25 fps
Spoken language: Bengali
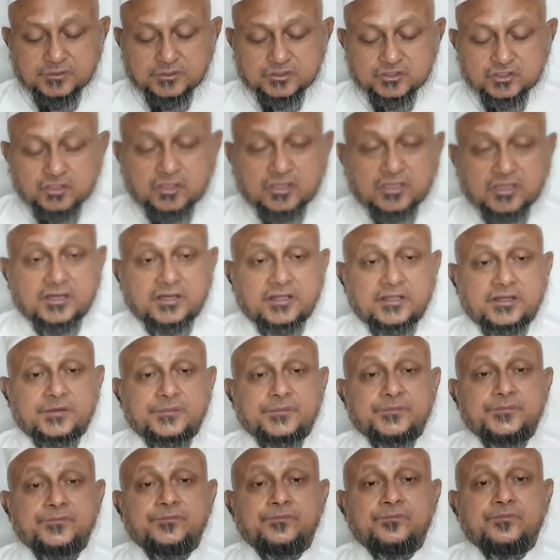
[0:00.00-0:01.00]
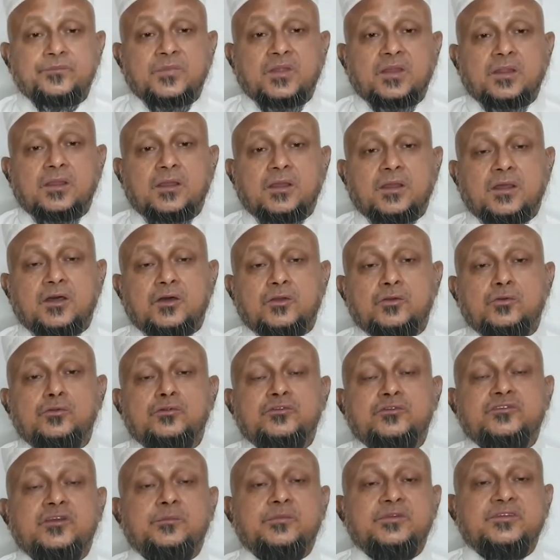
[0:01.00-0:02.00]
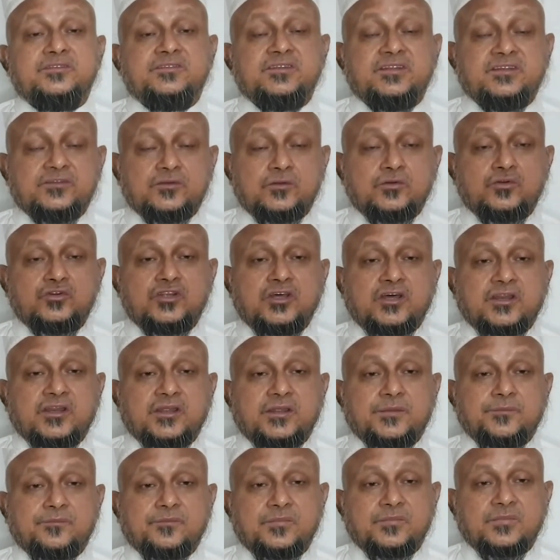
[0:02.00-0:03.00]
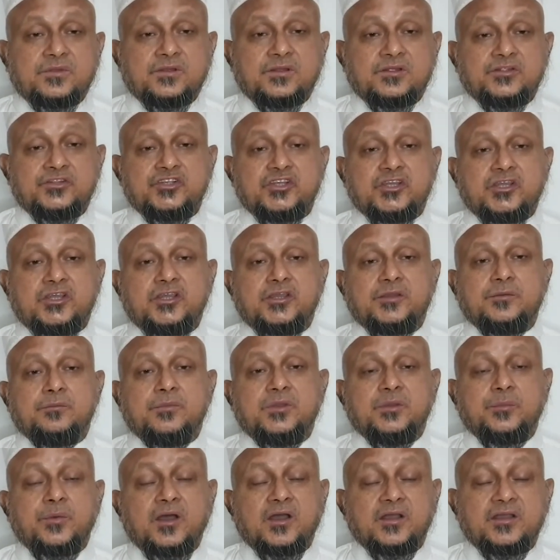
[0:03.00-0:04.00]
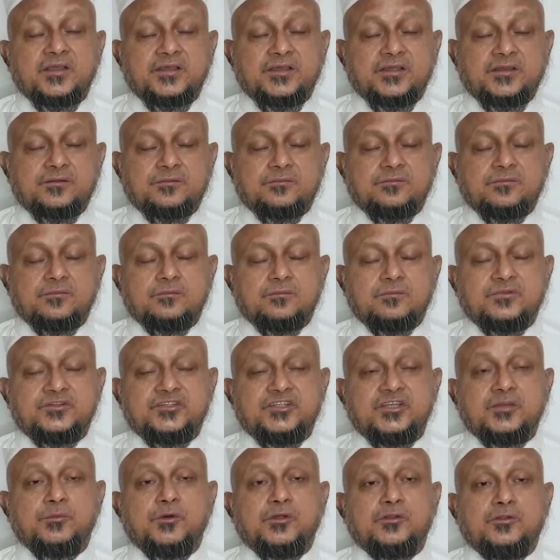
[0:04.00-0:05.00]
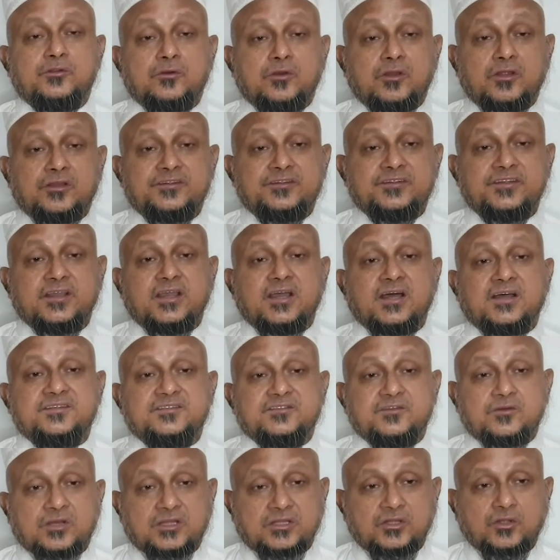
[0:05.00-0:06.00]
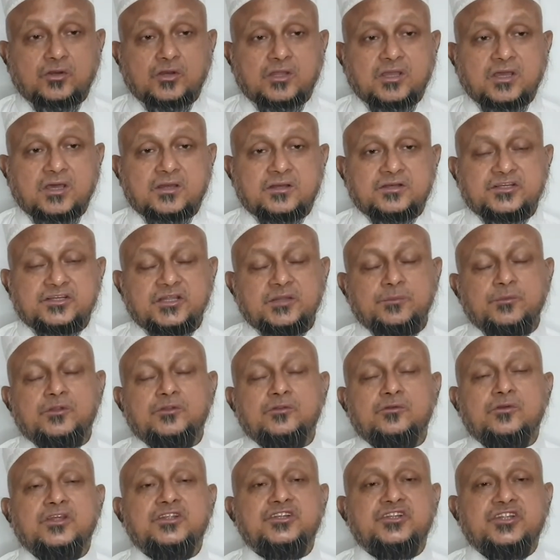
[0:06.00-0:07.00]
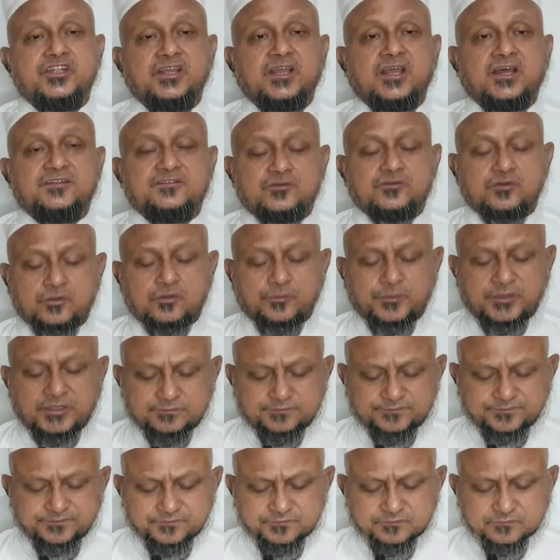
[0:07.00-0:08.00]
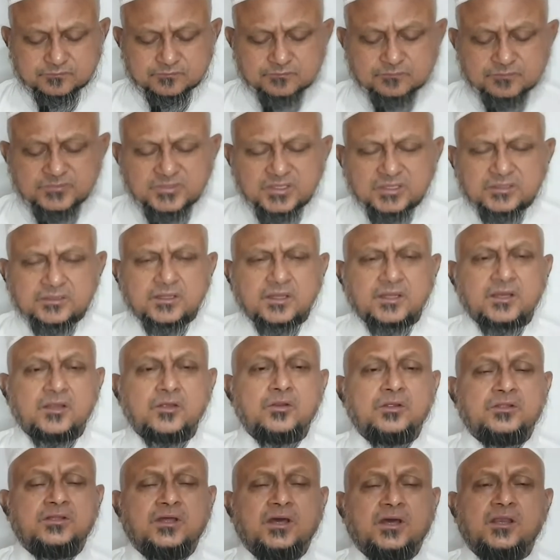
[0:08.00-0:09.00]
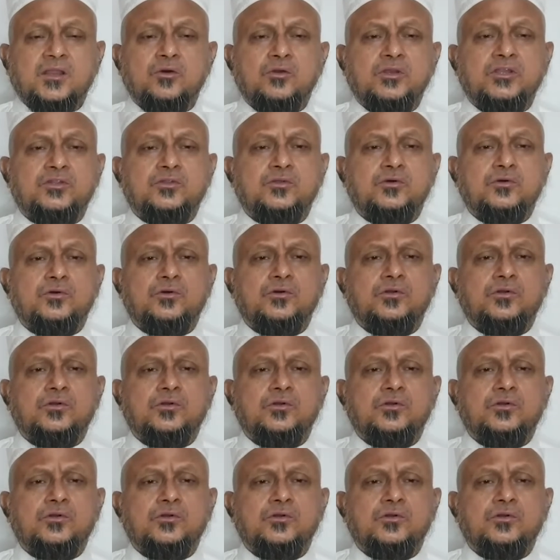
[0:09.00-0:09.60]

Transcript: সরকারের রুলস অফ বিজনেস অনুসারে যে বিভাগের যে মন্ত্রণালয়ের যে কাজ করা দরকার সেই মন্ত্রণালয় সেই কাজ করবে তা না তা না হলে তো